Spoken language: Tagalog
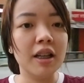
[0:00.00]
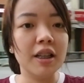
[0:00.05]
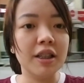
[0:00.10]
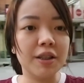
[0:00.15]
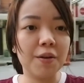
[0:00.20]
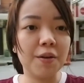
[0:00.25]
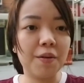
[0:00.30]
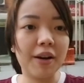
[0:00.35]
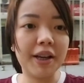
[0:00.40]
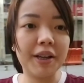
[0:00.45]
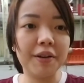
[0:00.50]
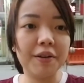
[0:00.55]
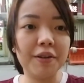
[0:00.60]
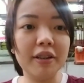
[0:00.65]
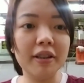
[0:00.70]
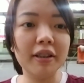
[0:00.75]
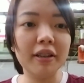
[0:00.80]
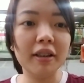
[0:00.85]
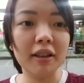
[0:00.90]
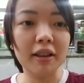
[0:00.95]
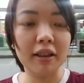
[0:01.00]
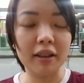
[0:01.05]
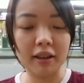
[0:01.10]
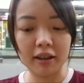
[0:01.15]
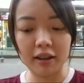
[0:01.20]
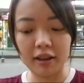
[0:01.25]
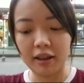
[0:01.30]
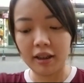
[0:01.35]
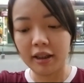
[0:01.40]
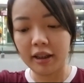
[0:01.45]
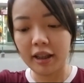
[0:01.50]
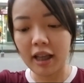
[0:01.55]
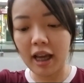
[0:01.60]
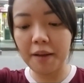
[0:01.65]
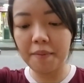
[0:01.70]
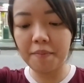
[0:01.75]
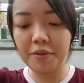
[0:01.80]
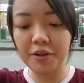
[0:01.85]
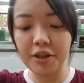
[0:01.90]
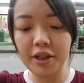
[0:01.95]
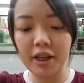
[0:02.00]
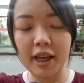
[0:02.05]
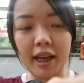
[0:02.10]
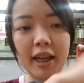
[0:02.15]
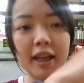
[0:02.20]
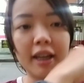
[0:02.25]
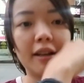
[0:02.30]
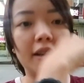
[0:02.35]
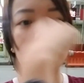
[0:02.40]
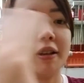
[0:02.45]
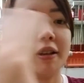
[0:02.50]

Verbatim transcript: So, ayun, time check.